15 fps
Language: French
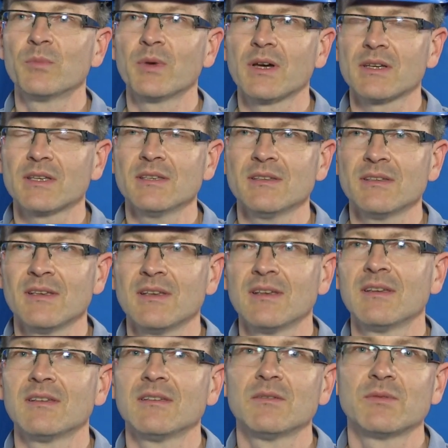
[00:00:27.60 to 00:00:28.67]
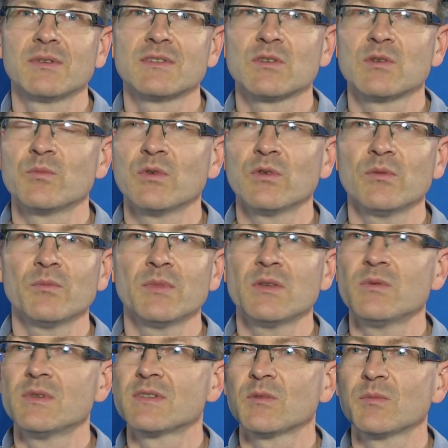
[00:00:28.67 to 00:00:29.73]
de Paris. Il fait seulement
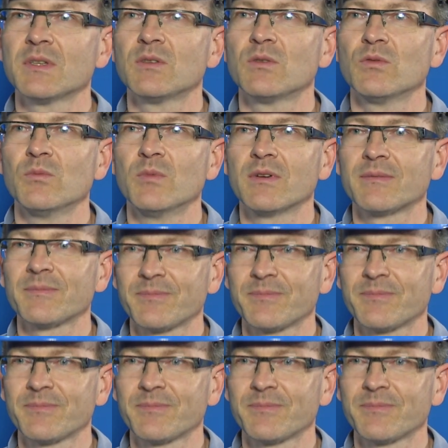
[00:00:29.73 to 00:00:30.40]
1800 mètres cubes.